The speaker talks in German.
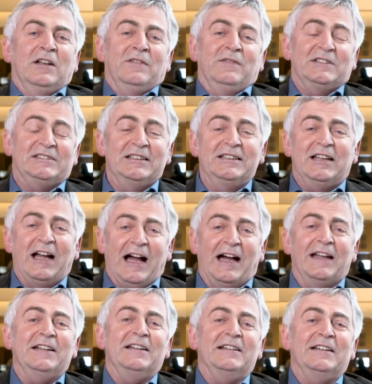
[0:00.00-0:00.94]
Wir sind
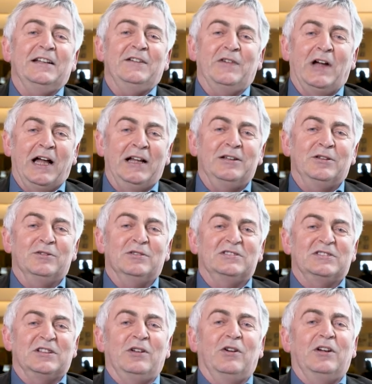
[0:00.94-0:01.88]
gerade in den
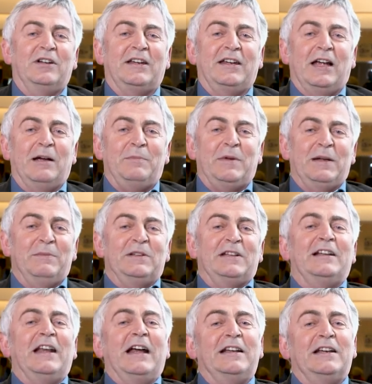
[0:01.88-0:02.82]
Verhandlungen zur neuen GAP
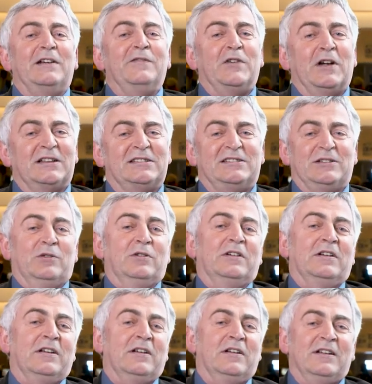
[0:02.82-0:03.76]
mit den anderen
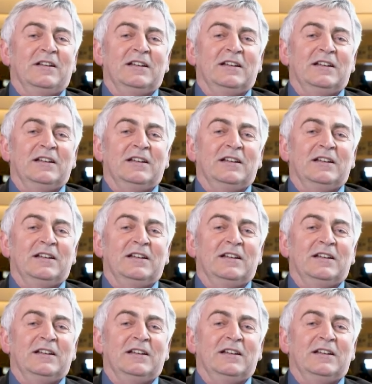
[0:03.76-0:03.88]
Fraktionen.